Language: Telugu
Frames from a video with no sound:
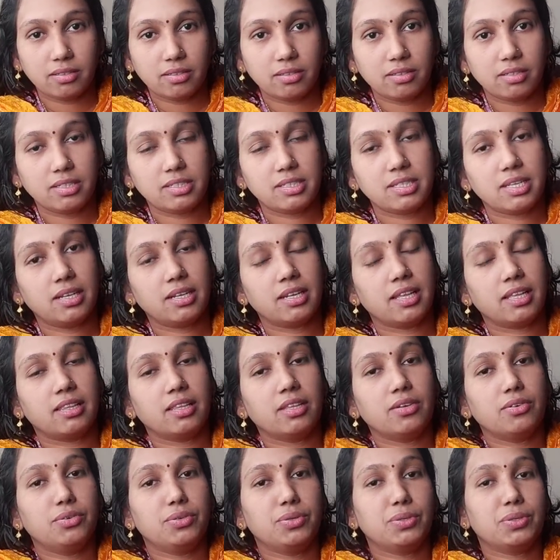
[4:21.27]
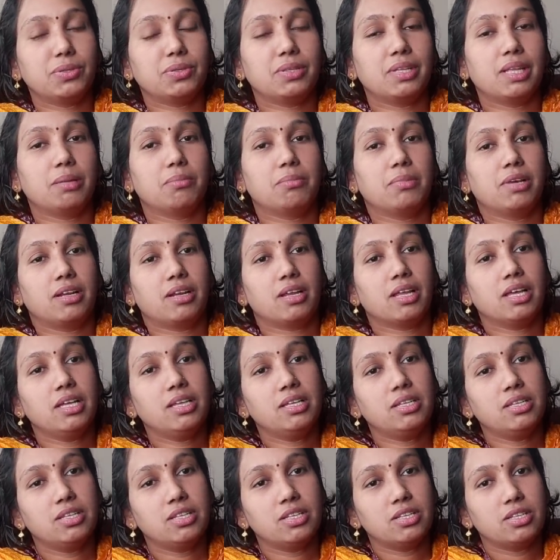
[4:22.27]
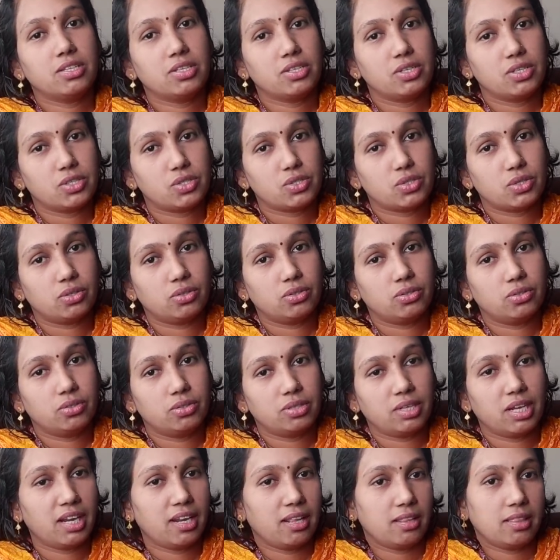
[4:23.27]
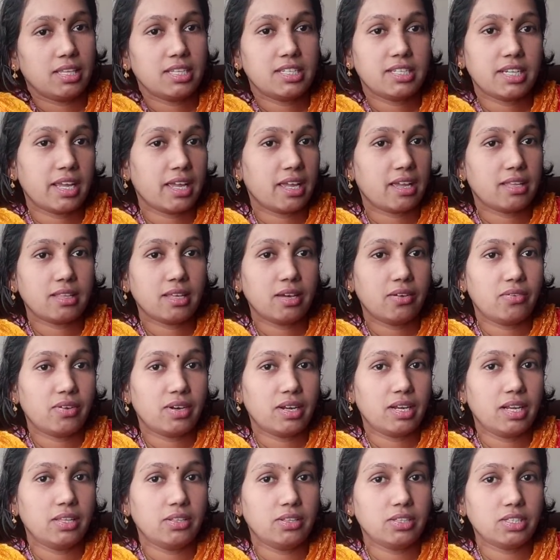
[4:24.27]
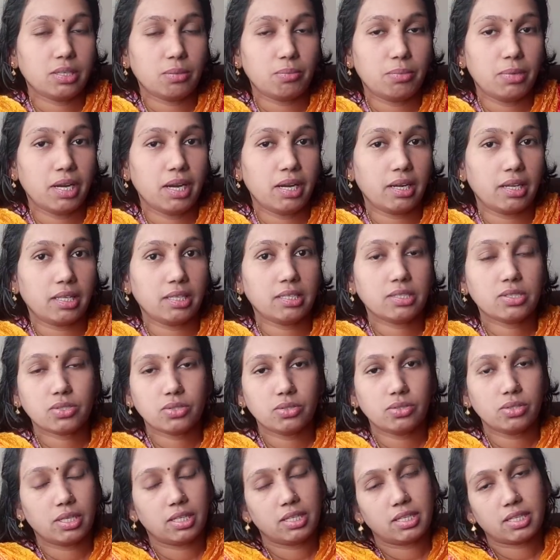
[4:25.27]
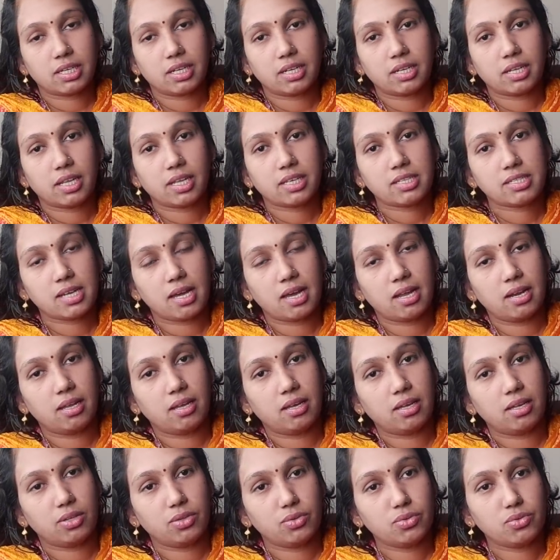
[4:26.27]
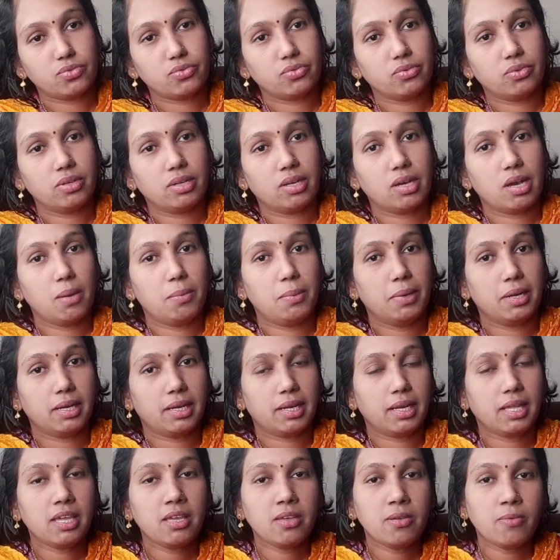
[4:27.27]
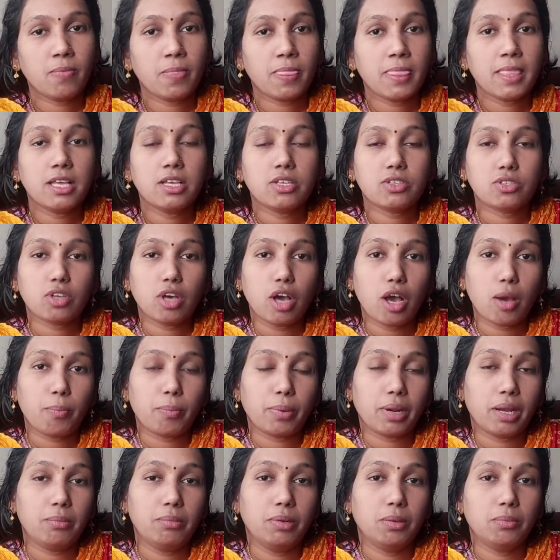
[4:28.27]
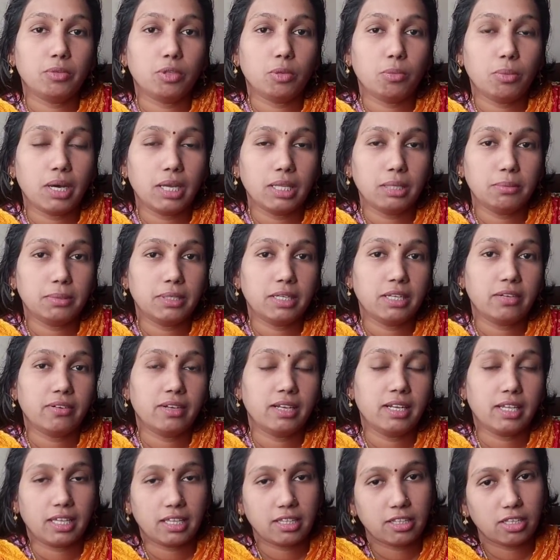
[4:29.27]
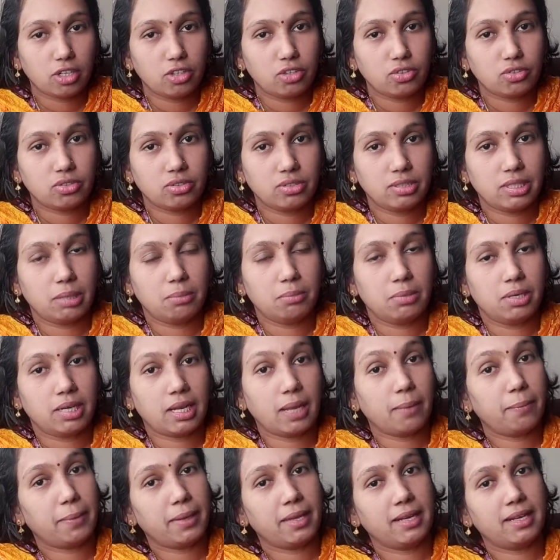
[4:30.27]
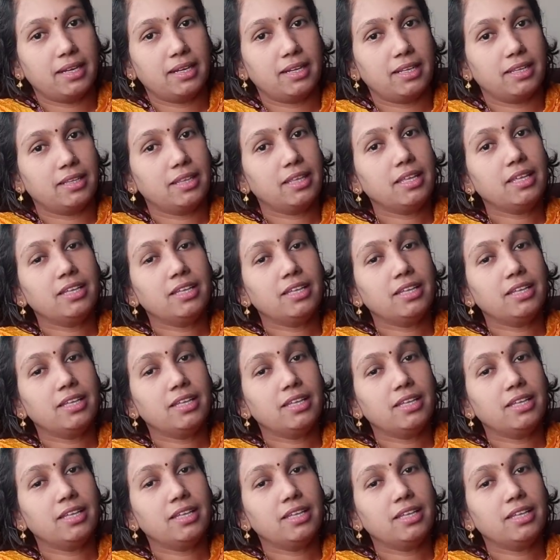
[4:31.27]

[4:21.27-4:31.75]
రిజల్ట్ అయితే ఉంటుందన్నమాట సో నేనైతే షై అయితే అవ్వట్లేదు చెప్పడానికి సో ఎందుకంటే చాలా యూస్ఫుల్ కాబట్టి సో ఆ ప్రాబ్లంతో బాధపడే వాళ్ళకి తెలుస్తుంది అనమాట ఆ పెయిన్ అనేది